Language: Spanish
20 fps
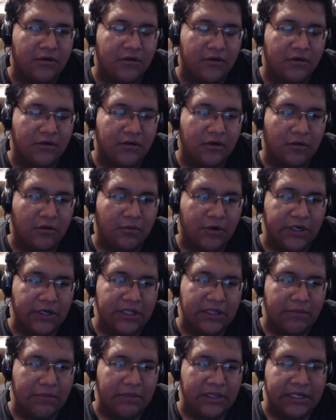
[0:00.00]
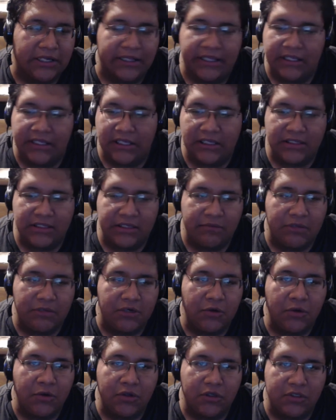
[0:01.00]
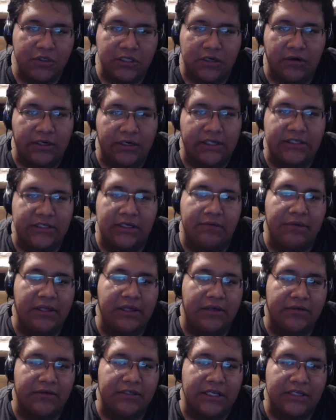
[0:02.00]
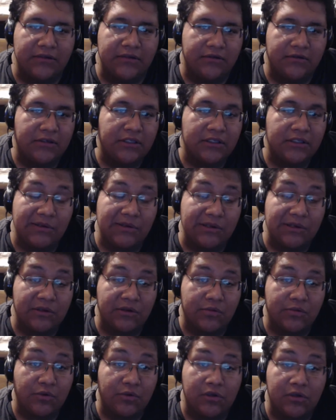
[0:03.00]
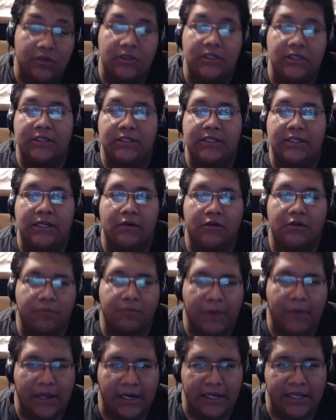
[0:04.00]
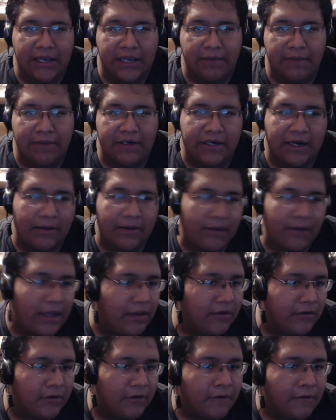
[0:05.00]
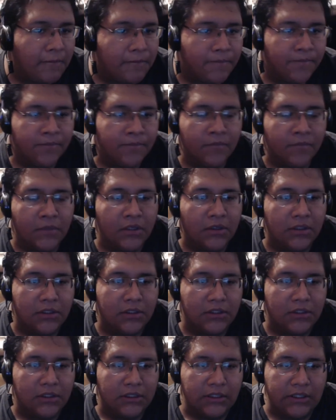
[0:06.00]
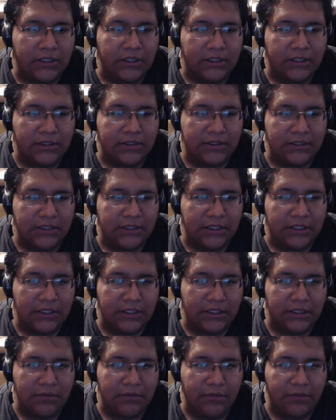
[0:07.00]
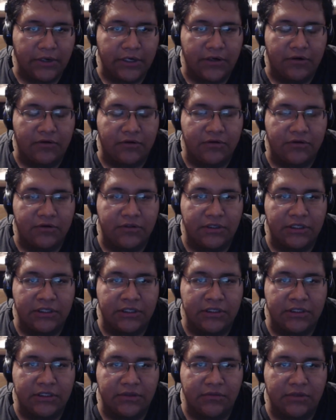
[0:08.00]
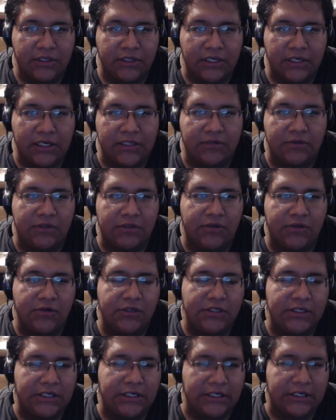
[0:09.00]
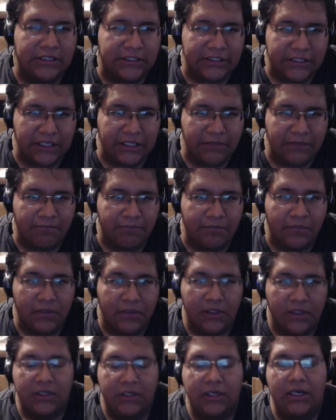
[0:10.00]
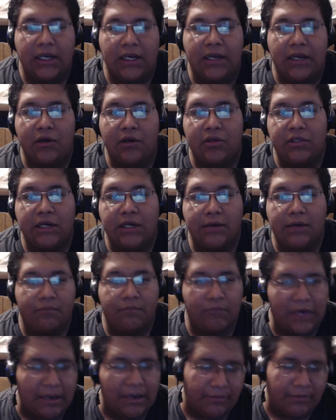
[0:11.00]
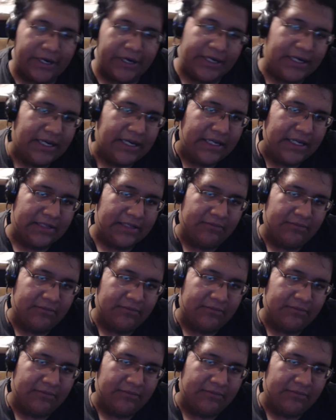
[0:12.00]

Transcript: Como ahorita me tardé 15 minutos en lo que hacía el video, o sea, esos 15 minutos pude utilizarlos para ya haber grabado, ¿no? Este, y bueno, esa es una de las cuestiones, el Steam. La otra, la buena,